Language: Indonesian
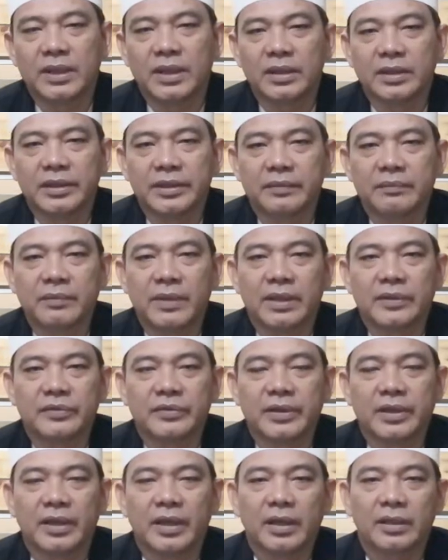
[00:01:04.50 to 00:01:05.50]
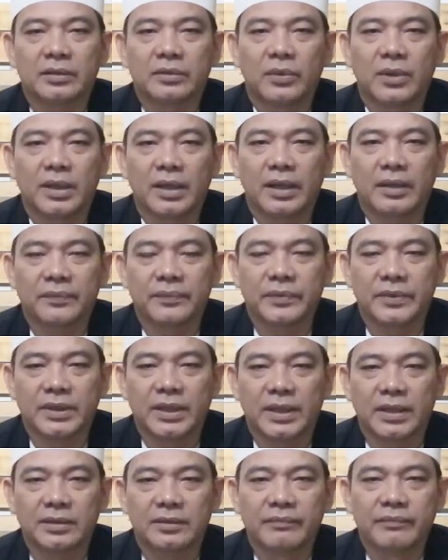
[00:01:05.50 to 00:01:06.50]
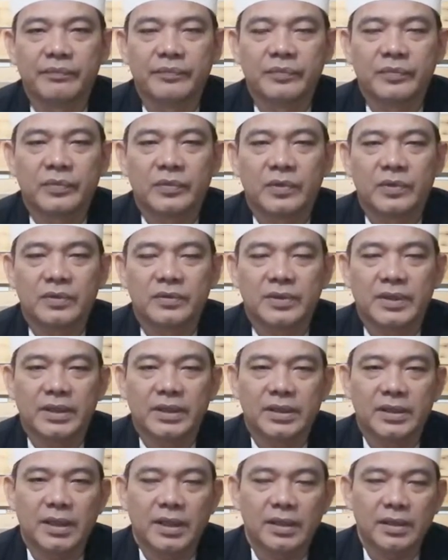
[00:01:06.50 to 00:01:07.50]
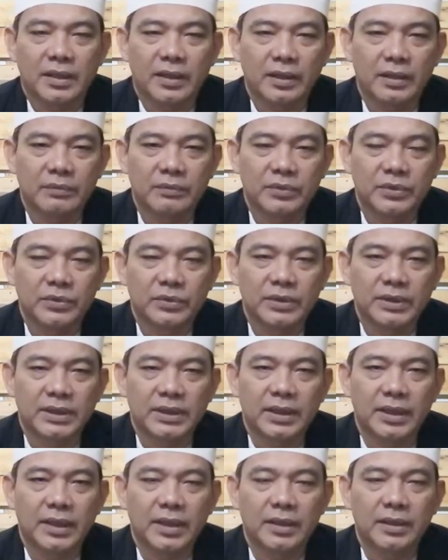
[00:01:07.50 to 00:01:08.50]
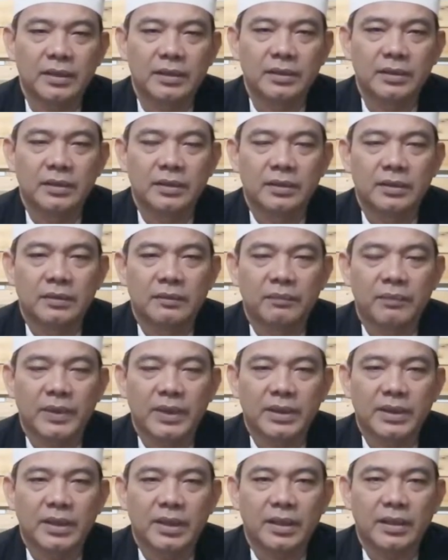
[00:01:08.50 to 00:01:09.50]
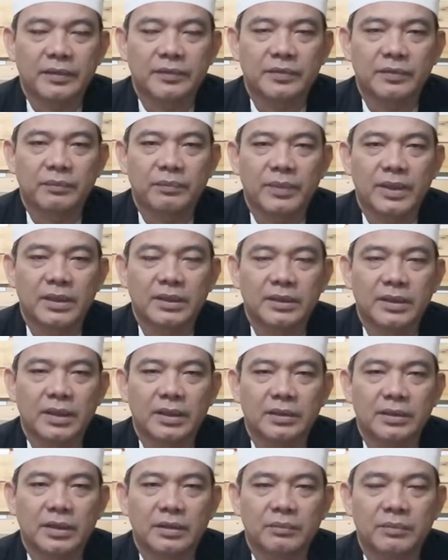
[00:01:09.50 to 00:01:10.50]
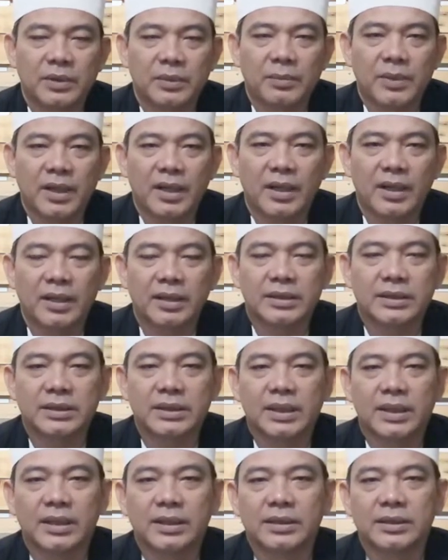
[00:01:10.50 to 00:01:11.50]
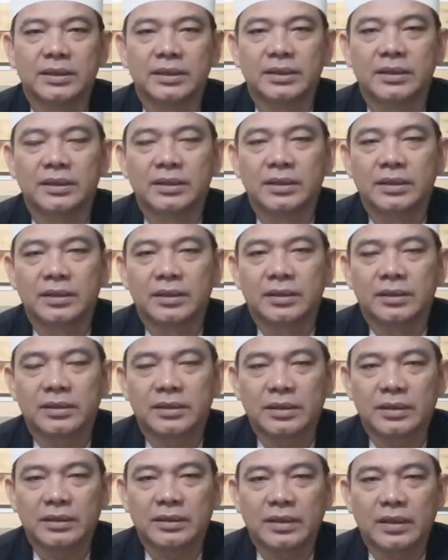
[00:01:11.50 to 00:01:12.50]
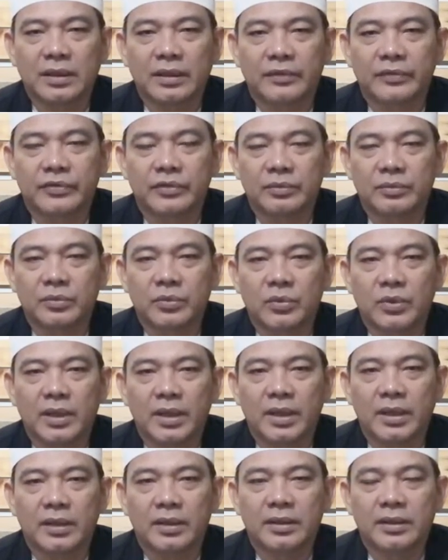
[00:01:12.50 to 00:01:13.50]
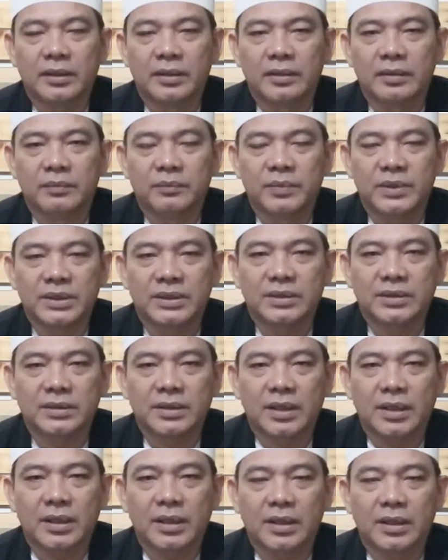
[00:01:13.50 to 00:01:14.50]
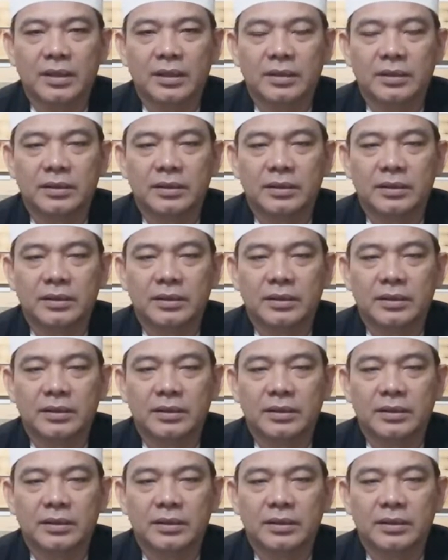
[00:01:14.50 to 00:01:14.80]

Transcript: dan nikmat sehat walafiat. Sehingga Alhamdulillah pada kesempatan yang berbahagia ini kita semua bisa